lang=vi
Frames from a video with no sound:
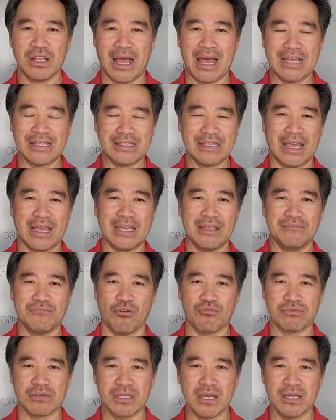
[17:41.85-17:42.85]
hai tay
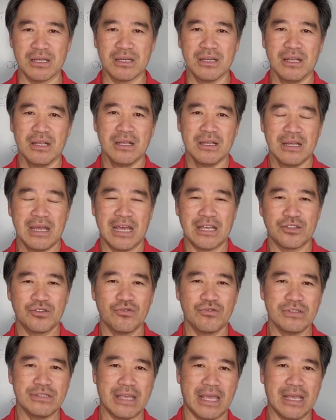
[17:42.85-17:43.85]
một chân hay
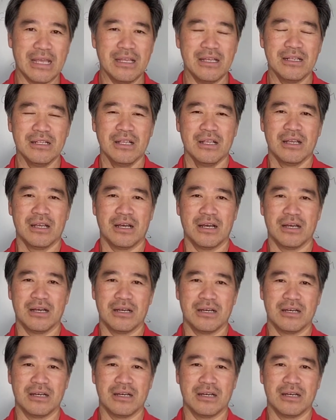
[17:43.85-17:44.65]
tôi sẽ uh,